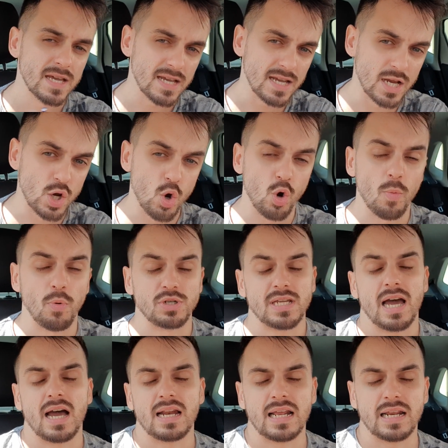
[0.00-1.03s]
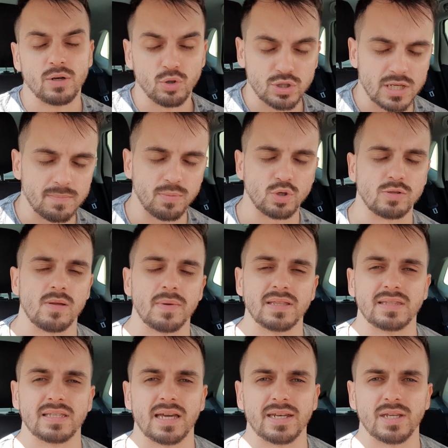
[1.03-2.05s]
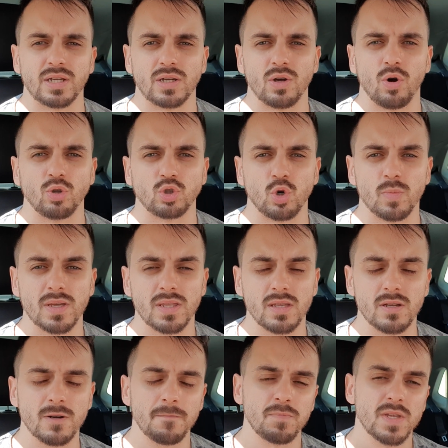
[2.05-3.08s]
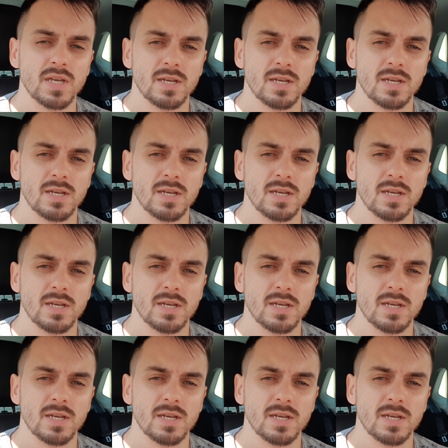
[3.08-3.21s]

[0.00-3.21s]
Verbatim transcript: Y luego pues a la noche posiblemente haré otro vídeo.